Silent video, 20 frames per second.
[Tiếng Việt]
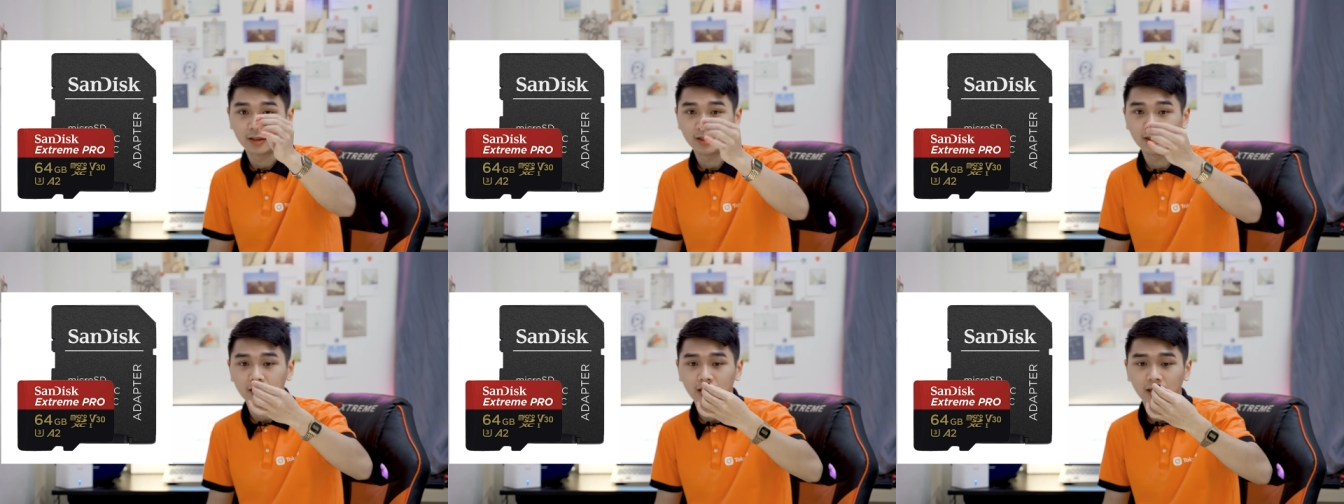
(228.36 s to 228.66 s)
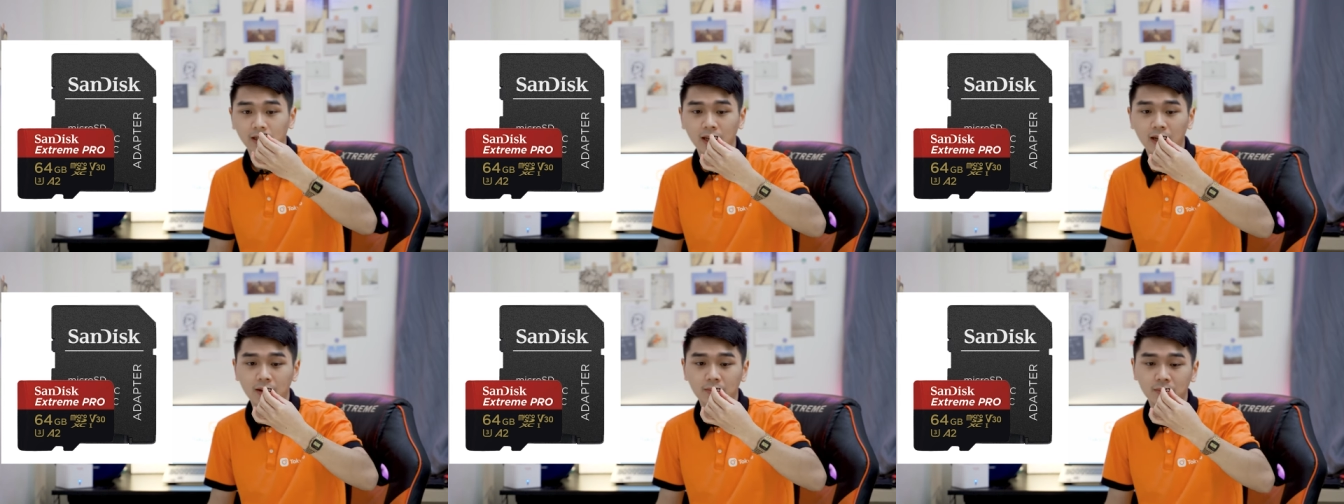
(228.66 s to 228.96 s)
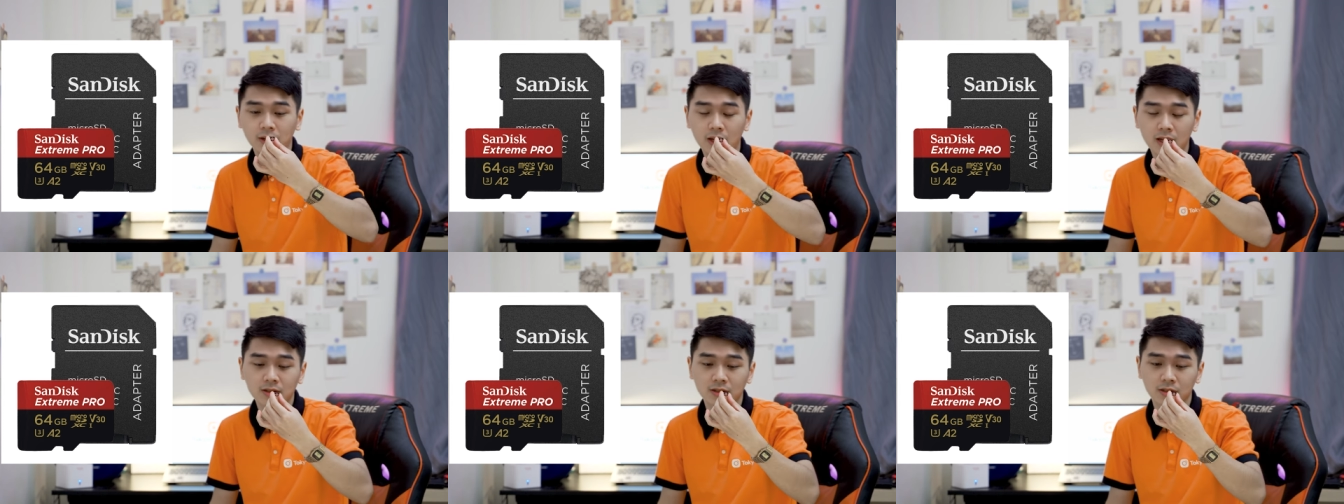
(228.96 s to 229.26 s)
Thì anh
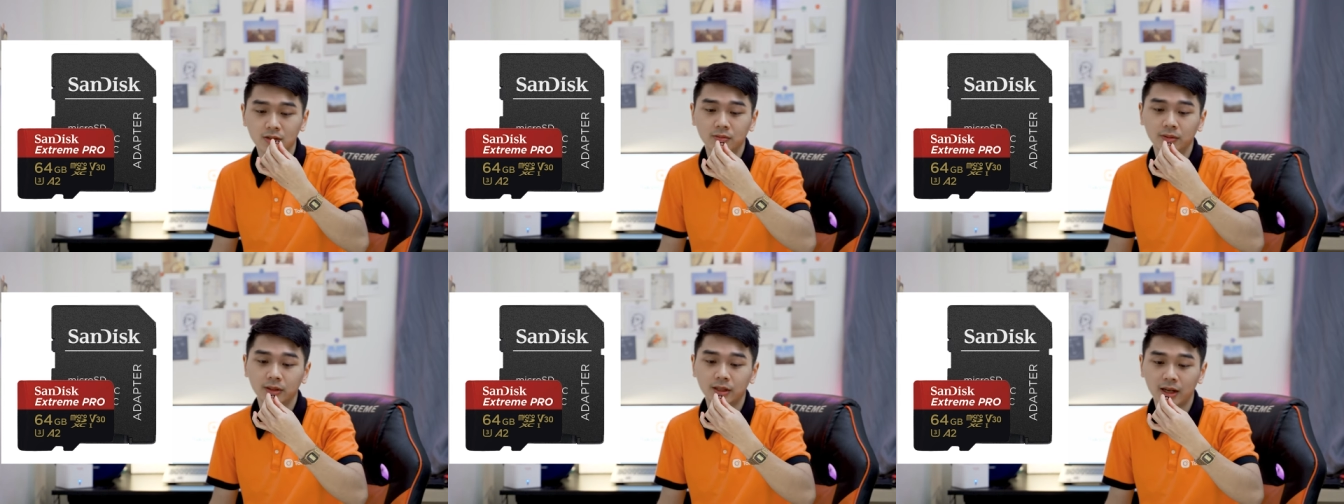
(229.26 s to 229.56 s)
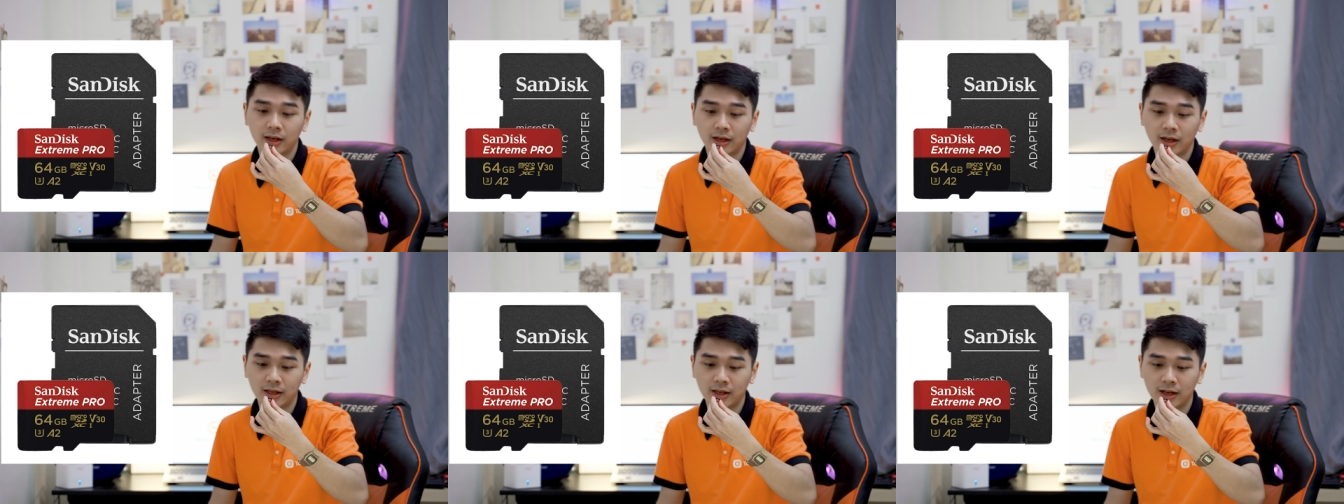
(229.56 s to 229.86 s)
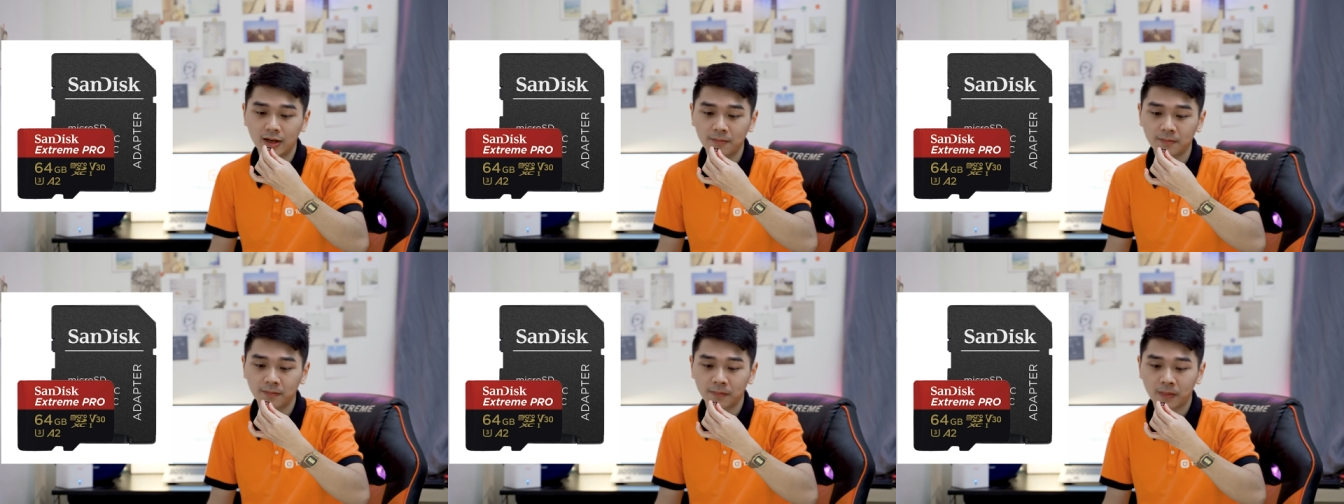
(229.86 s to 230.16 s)
em nên sử dụng cái thẻ này
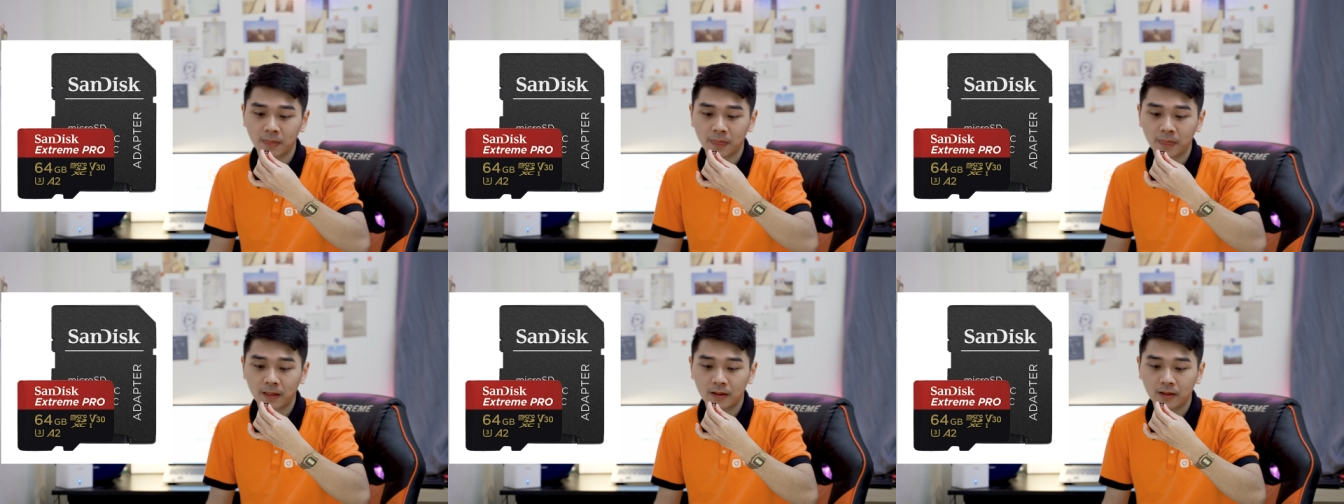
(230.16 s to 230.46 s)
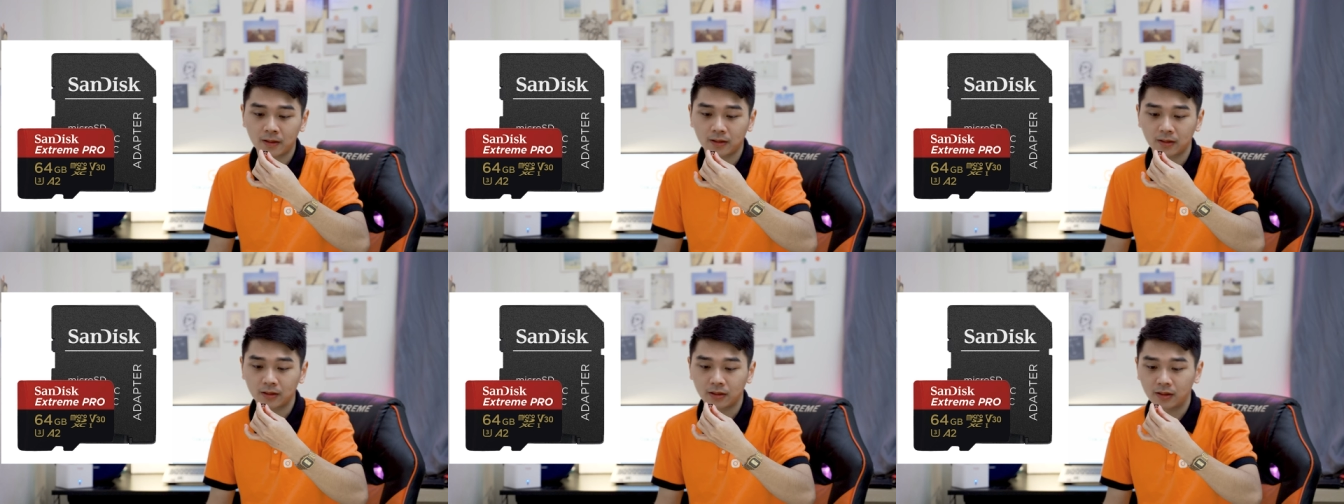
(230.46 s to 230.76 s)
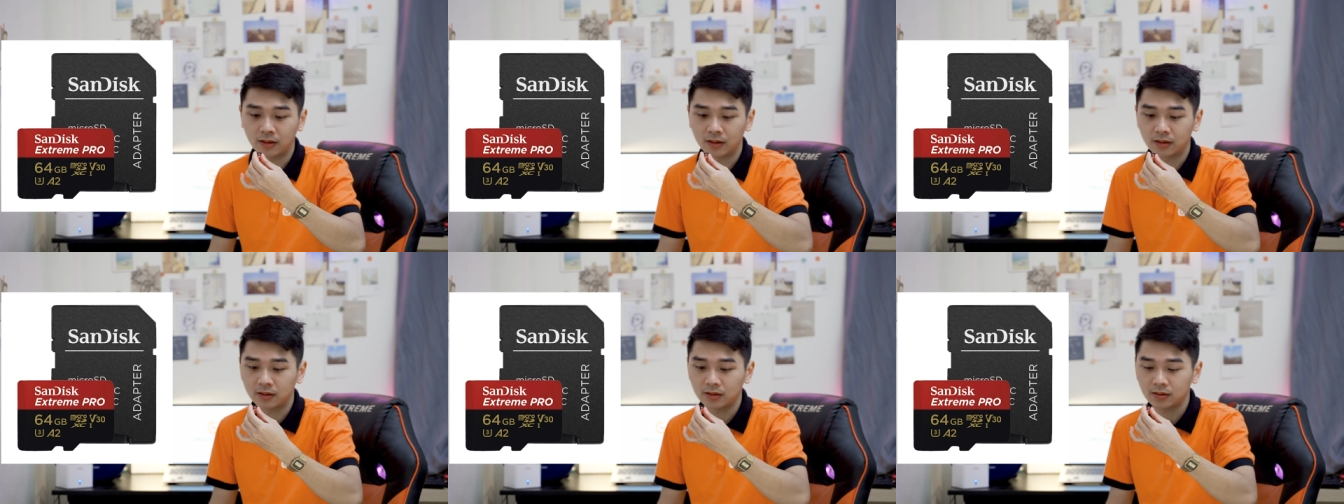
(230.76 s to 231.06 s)
nhá.
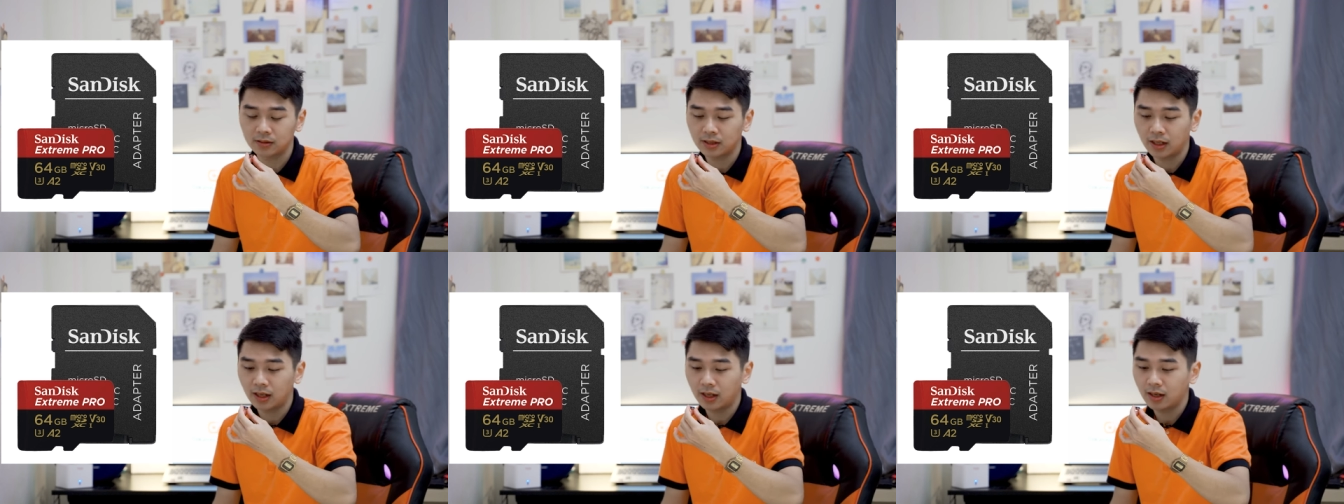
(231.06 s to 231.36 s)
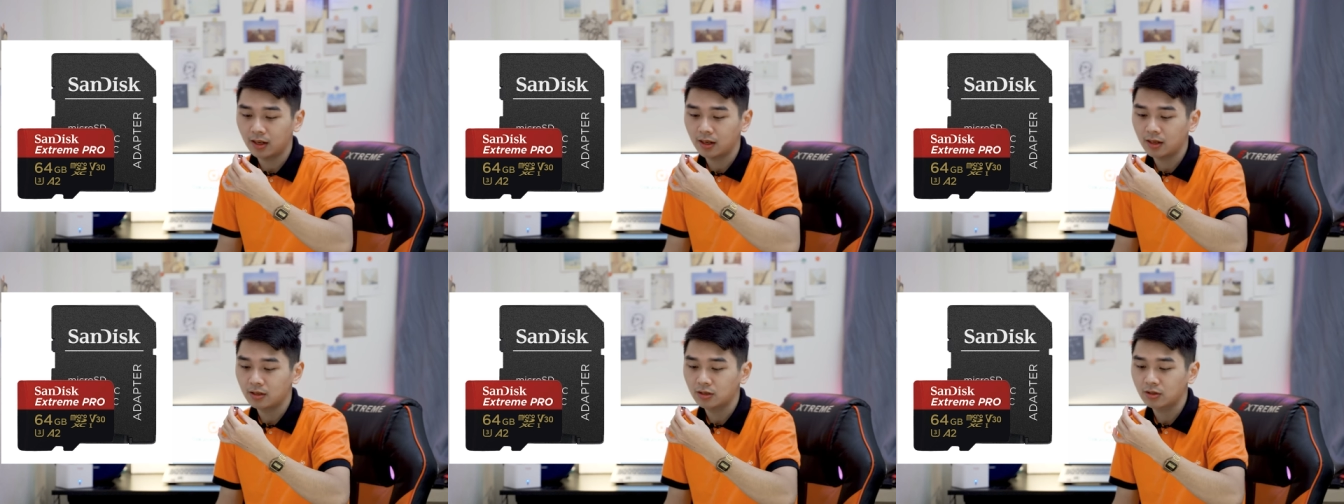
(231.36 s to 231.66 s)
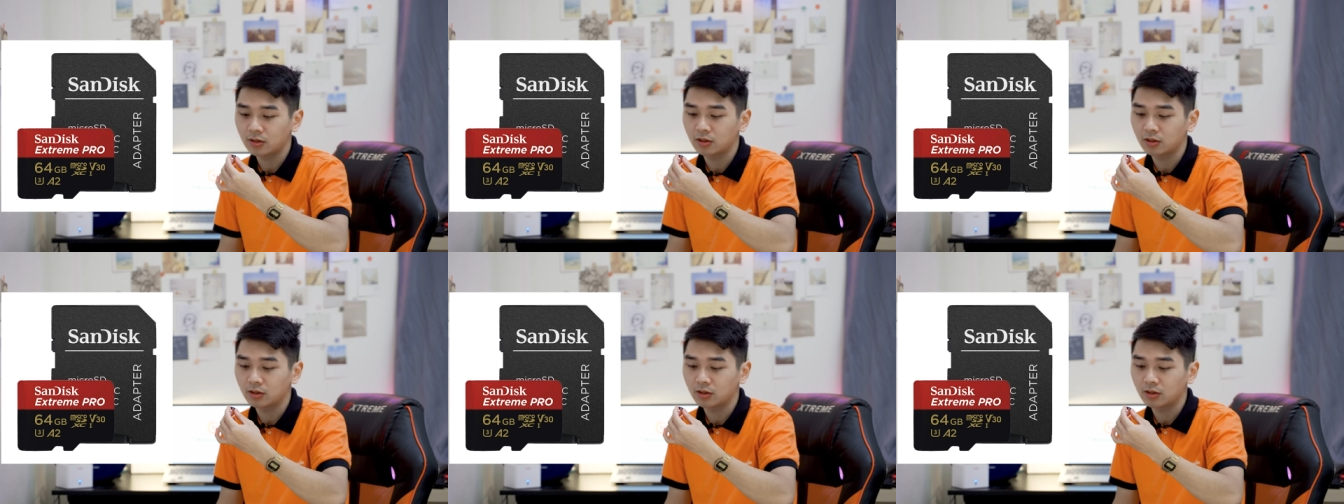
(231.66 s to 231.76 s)
Nó sẽ